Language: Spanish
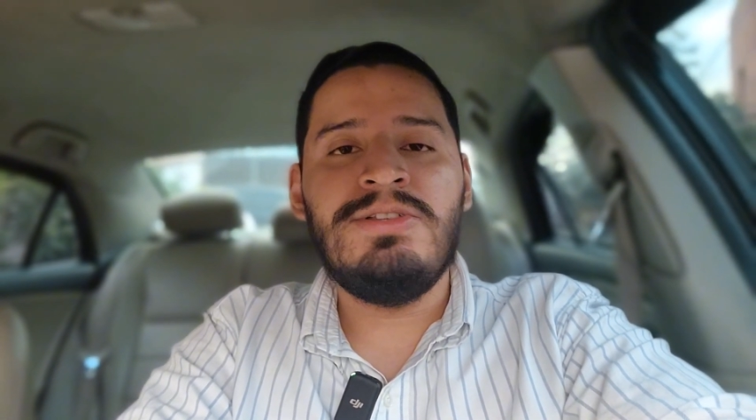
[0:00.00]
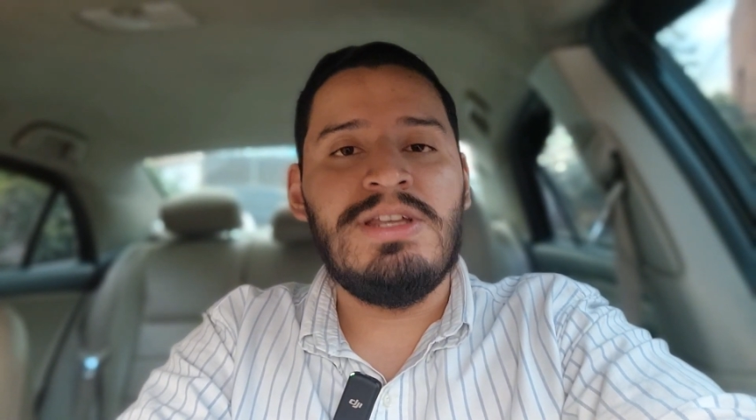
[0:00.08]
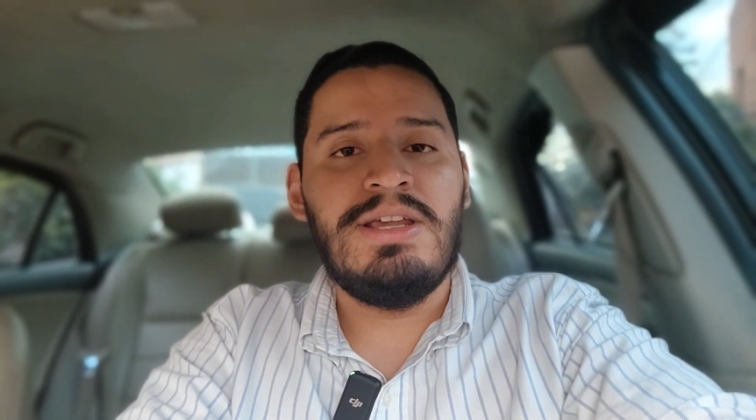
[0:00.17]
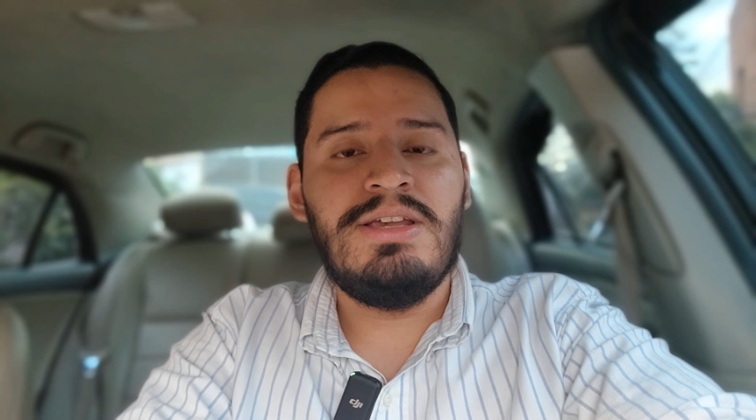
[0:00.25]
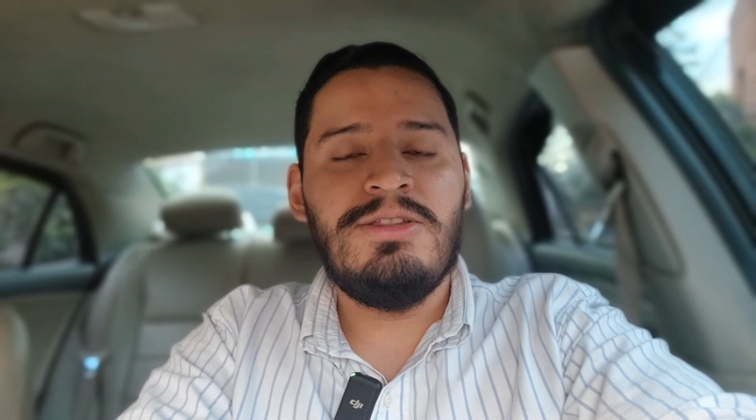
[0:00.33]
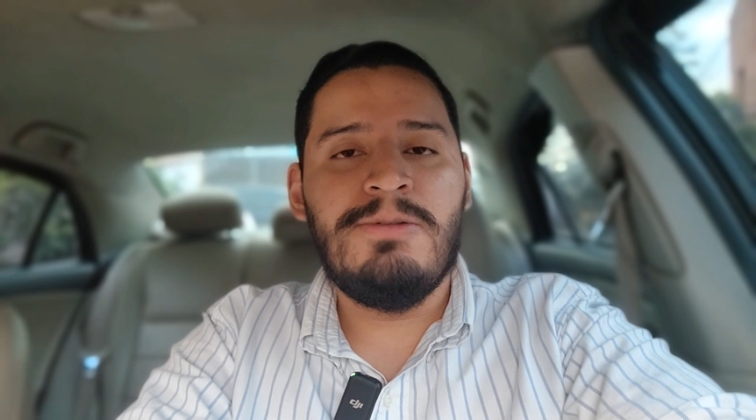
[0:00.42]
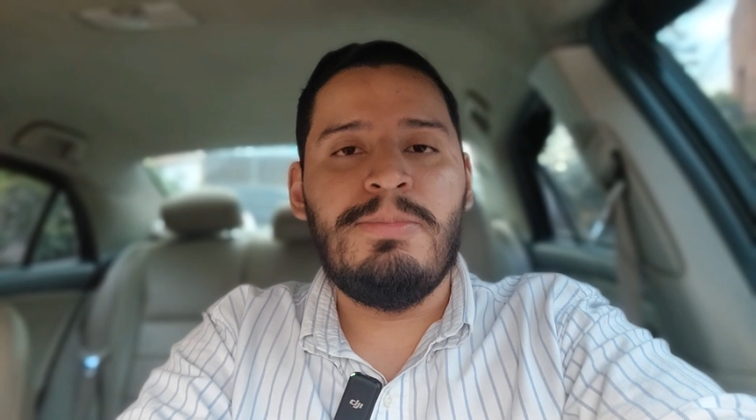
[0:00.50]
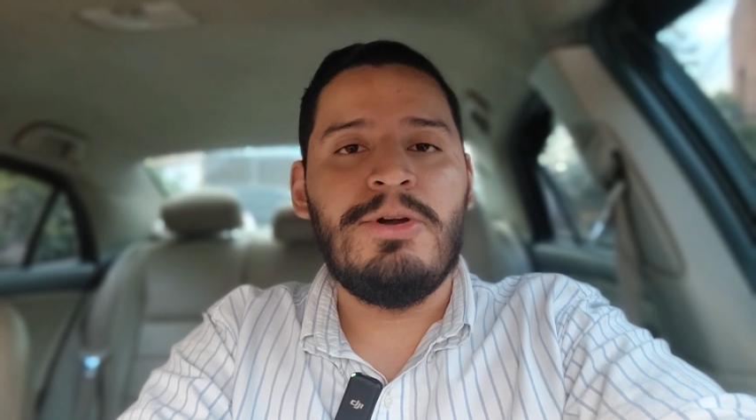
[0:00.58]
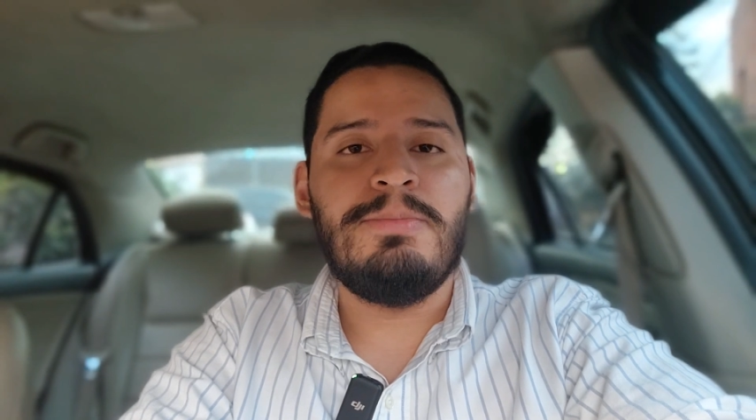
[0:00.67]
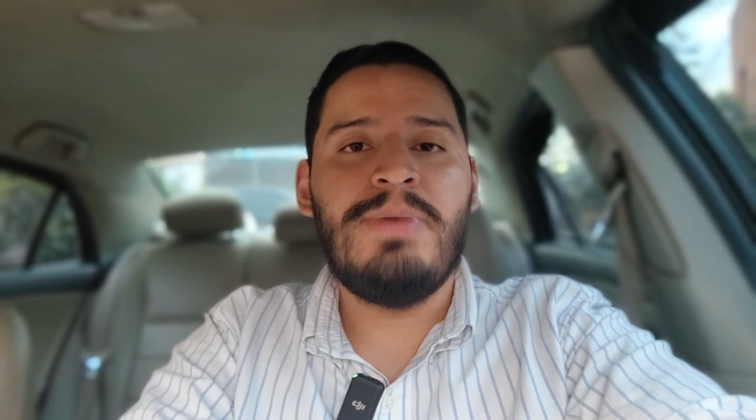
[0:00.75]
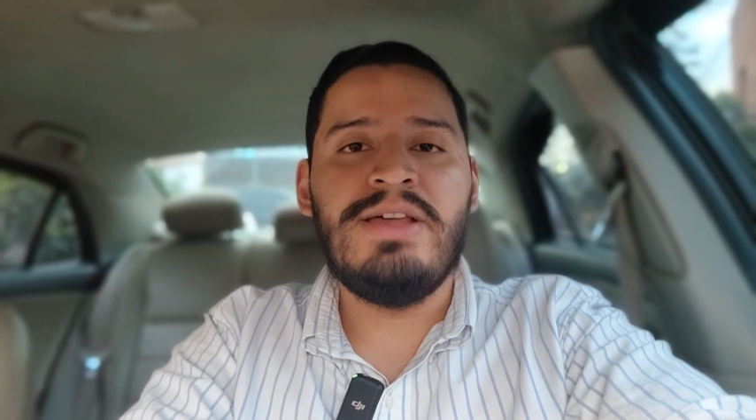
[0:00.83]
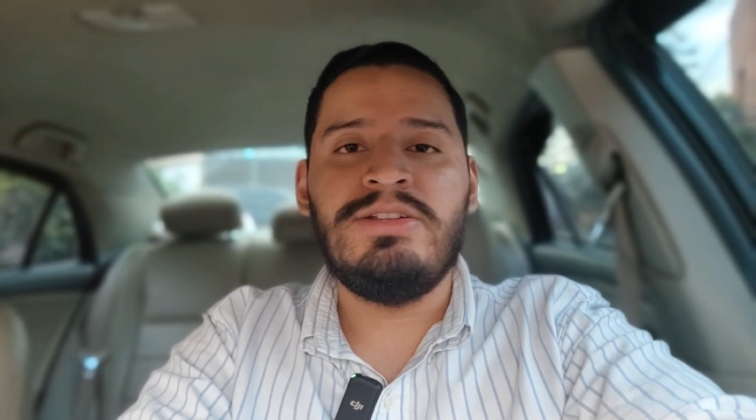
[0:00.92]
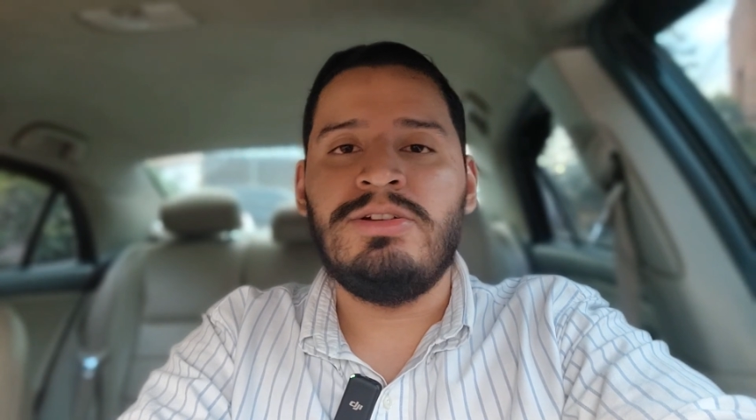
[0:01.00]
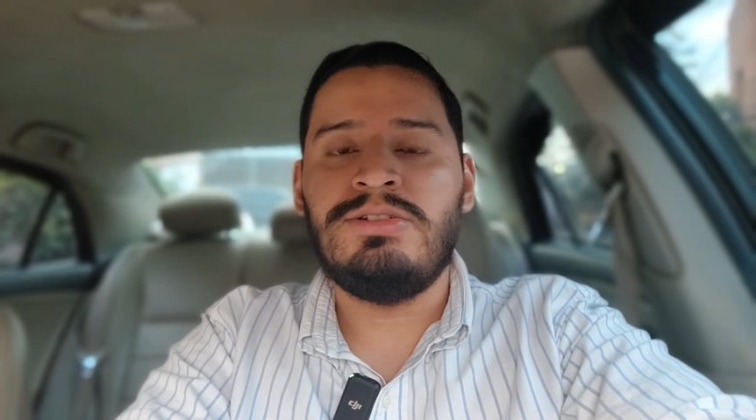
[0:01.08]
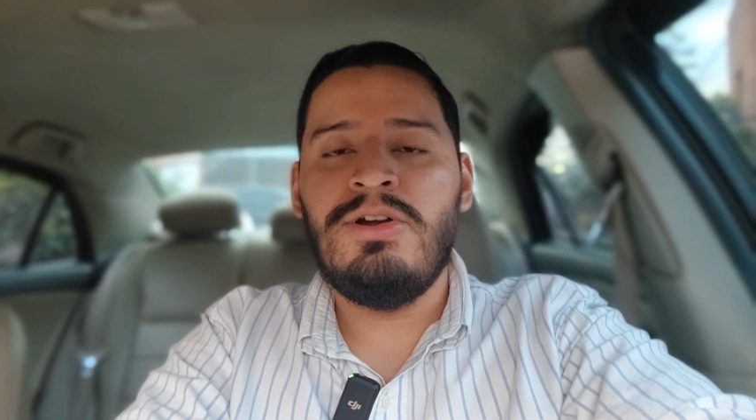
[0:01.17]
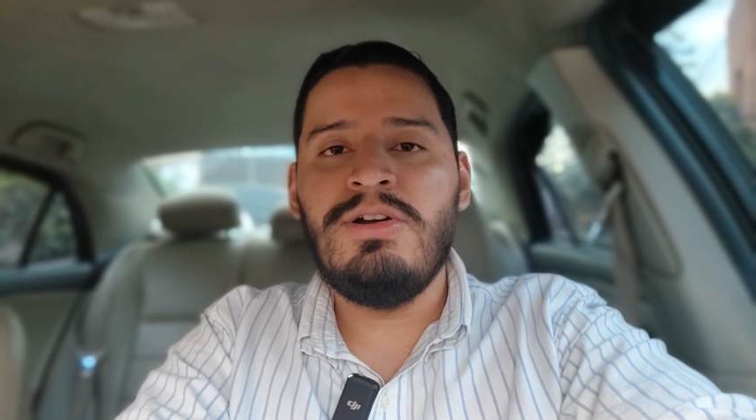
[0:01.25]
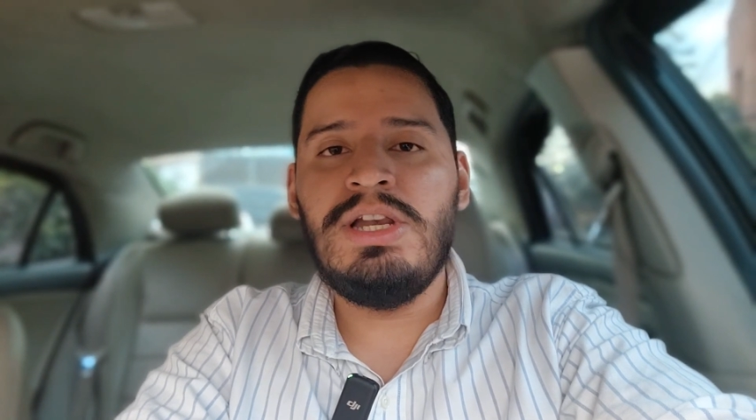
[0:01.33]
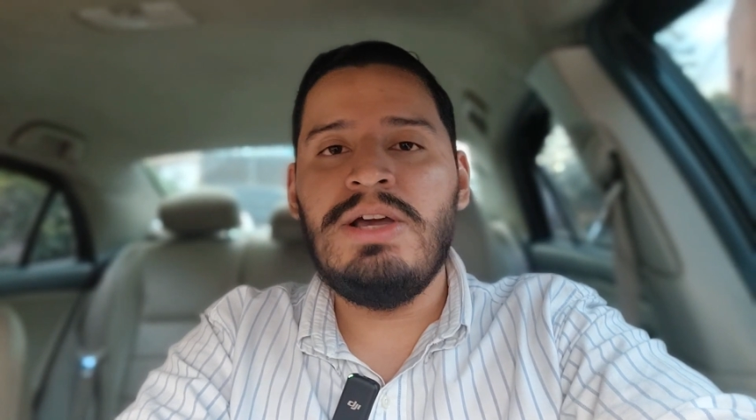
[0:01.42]
dirigido por Pedro
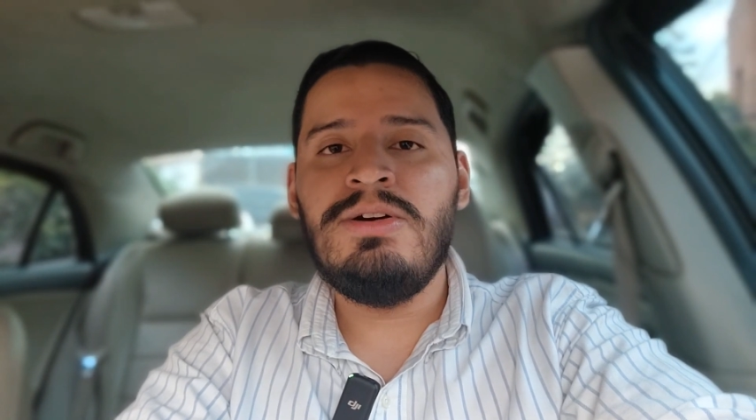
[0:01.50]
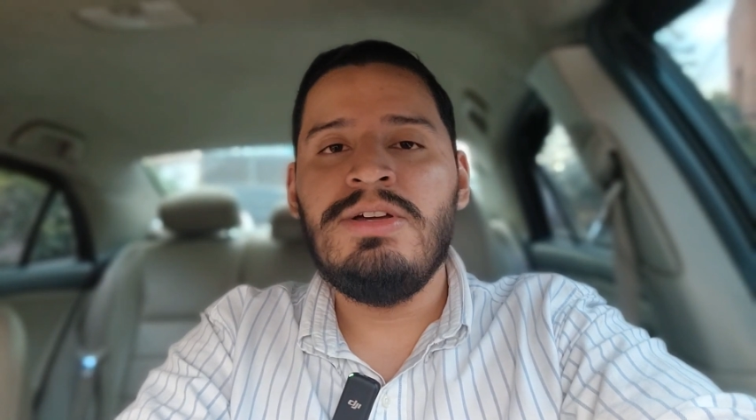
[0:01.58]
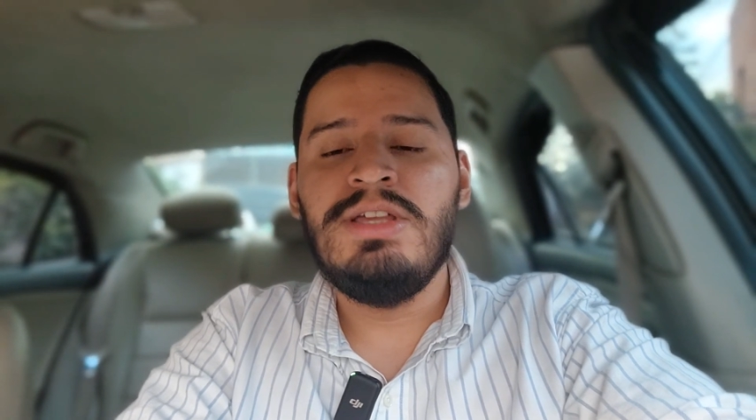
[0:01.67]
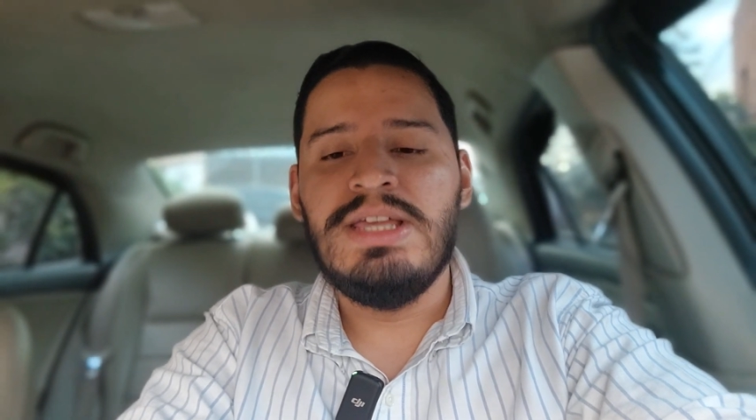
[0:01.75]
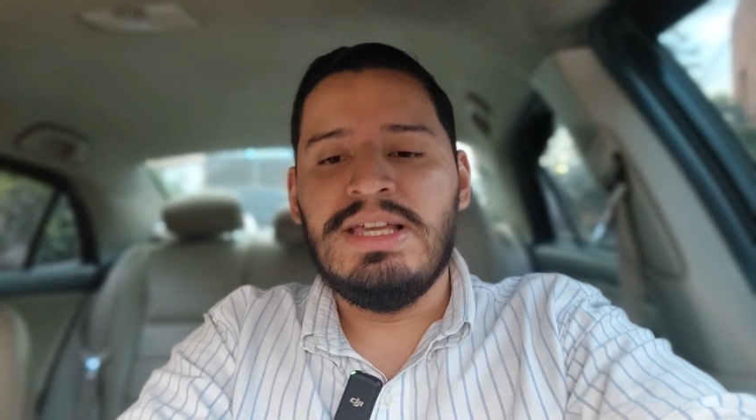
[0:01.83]
Troglio,